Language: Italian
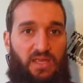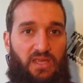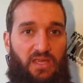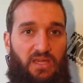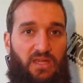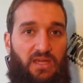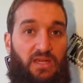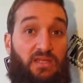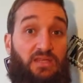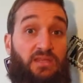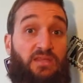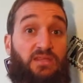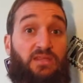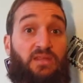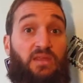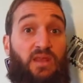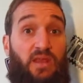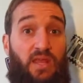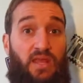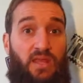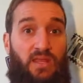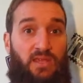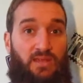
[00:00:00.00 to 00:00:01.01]
il
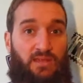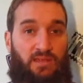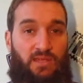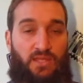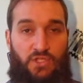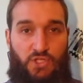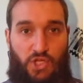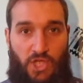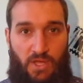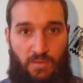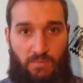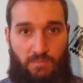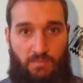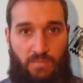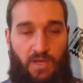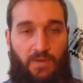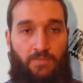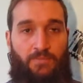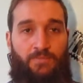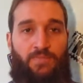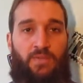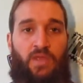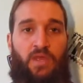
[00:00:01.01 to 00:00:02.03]
3 dicembre.